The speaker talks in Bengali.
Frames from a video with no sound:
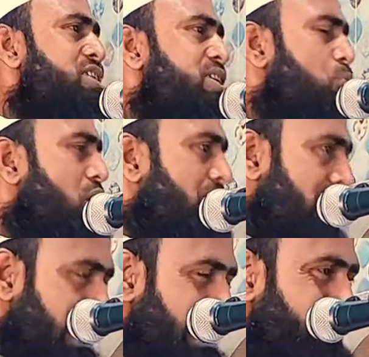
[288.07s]
আমি মিষ্টি
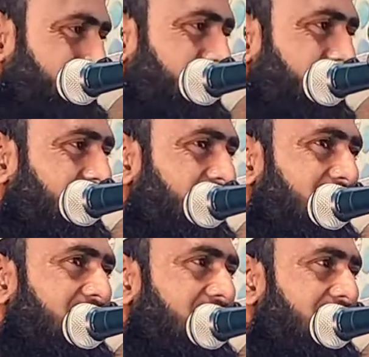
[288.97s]
পোলাও খেলাম
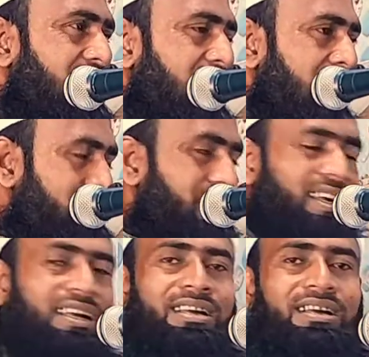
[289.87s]
আমি